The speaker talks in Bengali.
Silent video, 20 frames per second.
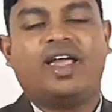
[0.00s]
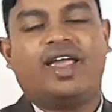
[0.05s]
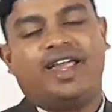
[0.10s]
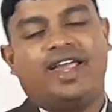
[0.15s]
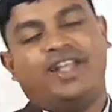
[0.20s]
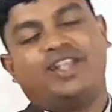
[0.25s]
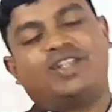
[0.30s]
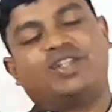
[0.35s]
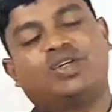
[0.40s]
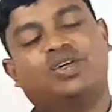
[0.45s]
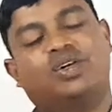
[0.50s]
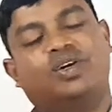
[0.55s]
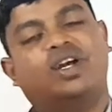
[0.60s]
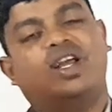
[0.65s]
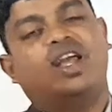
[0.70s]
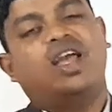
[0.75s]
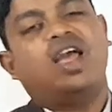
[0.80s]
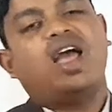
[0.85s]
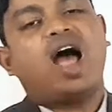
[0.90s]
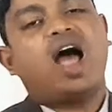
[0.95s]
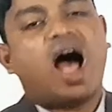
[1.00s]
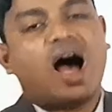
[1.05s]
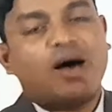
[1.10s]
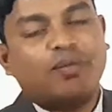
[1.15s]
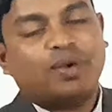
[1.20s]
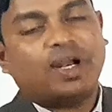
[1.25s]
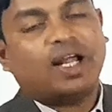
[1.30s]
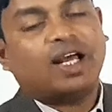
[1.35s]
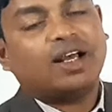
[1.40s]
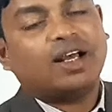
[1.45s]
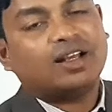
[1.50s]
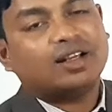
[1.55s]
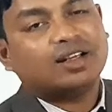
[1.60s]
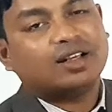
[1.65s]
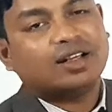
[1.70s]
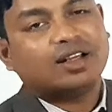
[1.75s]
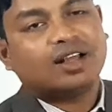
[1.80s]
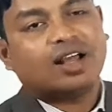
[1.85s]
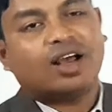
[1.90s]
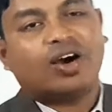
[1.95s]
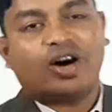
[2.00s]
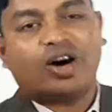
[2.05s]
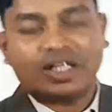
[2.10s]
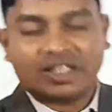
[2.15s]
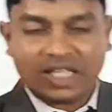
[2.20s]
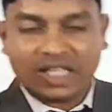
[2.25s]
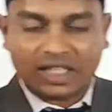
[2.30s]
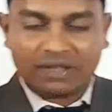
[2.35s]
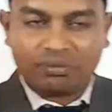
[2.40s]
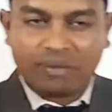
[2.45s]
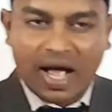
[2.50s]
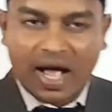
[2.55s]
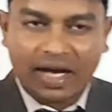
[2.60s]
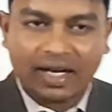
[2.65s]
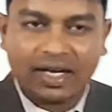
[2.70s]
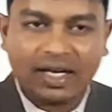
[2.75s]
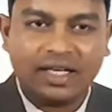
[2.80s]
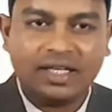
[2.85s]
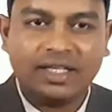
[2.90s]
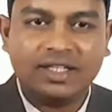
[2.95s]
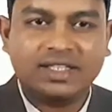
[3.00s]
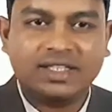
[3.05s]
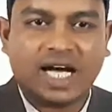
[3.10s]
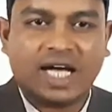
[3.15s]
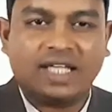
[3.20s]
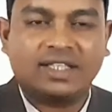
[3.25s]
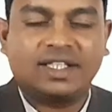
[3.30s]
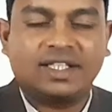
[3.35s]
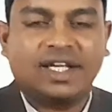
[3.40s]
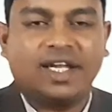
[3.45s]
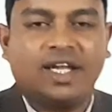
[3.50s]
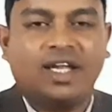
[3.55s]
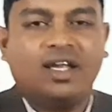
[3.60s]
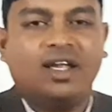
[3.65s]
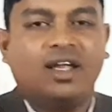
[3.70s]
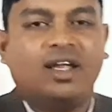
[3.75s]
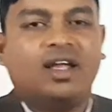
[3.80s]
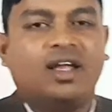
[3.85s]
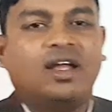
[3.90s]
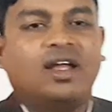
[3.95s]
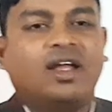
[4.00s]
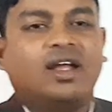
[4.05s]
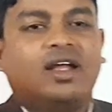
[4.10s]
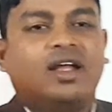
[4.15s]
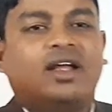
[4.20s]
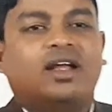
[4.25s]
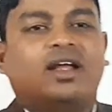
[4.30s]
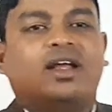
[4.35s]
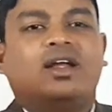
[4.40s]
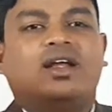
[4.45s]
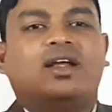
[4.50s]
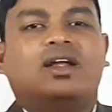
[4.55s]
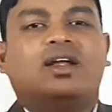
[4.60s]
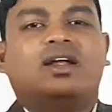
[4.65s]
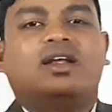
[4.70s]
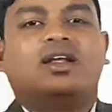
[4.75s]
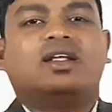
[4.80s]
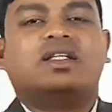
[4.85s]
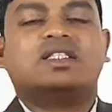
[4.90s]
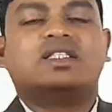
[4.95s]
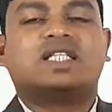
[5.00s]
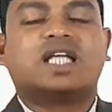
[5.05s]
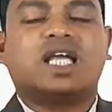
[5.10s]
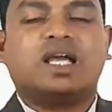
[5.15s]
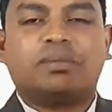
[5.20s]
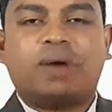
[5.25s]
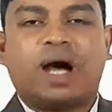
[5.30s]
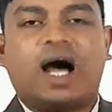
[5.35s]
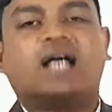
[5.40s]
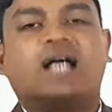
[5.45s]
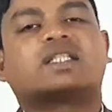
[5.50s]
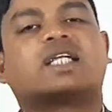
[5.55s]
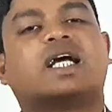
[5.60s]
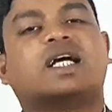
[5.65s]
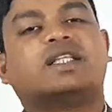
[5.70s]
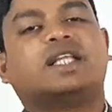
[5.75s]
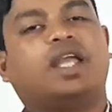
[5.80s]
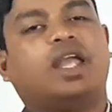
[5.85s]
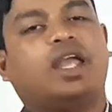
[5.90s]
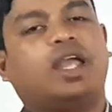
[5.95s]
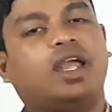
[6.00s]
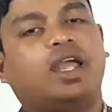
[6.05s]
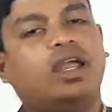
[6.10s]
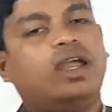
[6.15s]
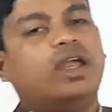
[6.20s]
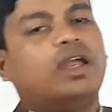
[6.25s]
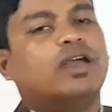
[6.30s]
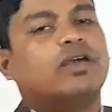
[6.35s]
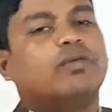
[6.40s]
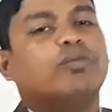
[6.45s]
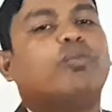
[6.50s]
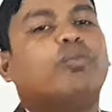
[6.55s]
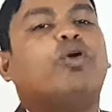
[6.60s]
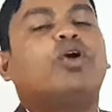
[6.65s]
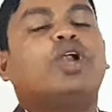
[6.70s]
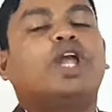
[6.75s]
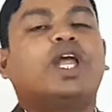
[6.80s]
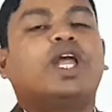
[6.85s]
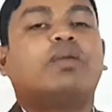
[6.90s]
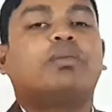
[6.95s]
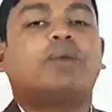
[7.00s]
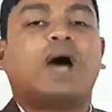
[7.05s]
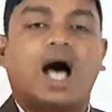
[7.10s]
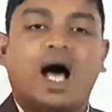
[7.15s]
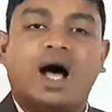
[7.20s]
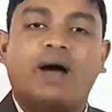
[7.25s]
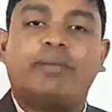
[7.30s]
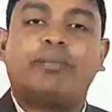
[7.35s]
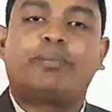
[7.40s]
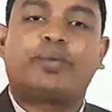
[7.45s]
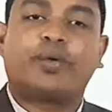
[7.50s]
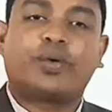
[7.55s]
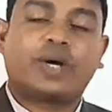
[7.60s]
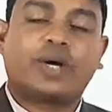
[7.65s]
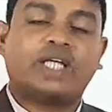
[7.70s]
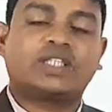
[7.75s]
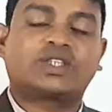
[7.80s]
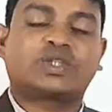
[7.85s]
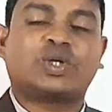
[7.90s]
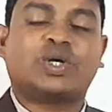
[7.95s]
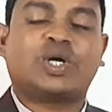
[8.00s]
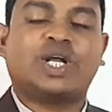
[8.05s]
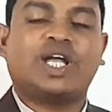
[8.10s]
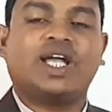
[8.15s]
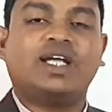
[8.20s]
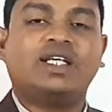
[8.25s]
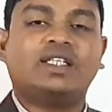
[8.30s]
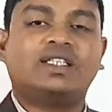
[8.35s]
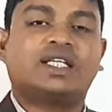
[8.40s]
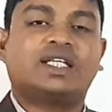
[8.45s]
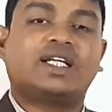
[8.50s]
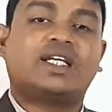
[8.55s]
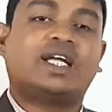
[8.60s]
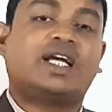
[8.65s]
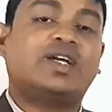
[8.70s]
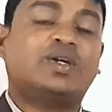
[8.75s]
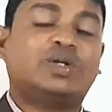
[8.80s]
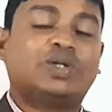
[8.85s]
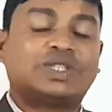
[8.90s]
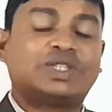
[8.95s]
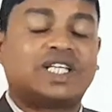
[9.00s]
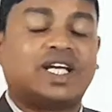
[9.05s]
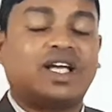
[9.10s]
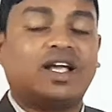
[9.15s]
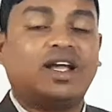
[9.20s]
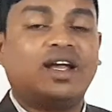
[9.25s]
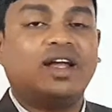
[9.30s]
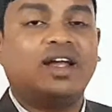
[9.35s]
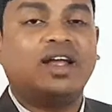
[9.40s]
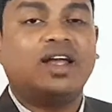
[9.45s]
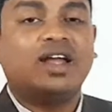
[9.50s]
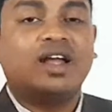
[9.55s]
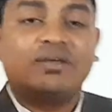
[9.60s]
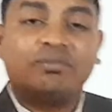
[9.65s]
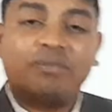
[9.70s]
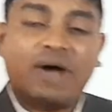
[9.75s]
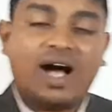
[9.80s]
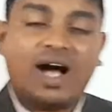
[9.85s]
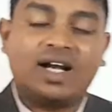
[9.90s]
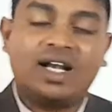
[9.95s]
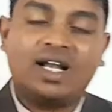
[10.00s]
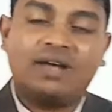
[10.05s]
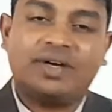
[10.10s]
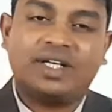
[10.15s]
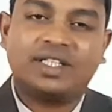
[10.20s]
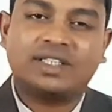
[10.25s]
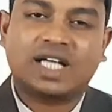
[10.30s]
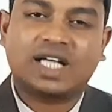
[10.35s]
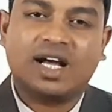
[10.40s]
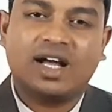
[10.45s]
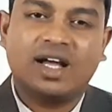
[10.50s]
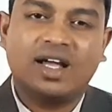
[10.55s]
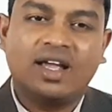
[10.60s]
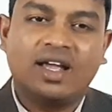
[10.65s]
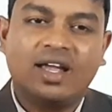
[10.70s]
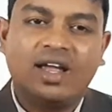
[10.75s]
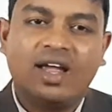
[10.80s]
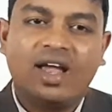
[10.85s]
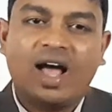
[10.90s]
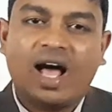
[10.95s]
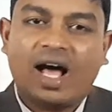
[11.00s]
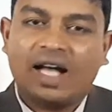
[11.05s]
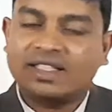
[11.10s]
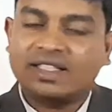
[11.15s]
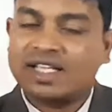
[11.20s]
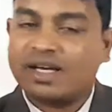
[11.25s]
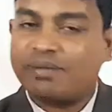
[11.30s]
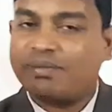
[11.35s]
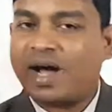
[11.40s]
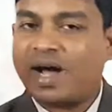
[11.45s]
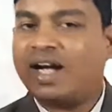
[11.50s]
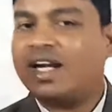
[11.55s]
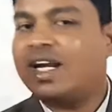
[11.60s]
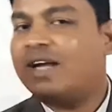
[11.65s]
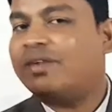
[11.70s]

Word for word: এই তো আমরা অর্থাৎ বাঙালি জাতি যে ভাষা দিয়ে মনের ভাব প্রকাশ করে সেটাই হচ্ছে বাংলা ভাষা আচ্ছা বাংলা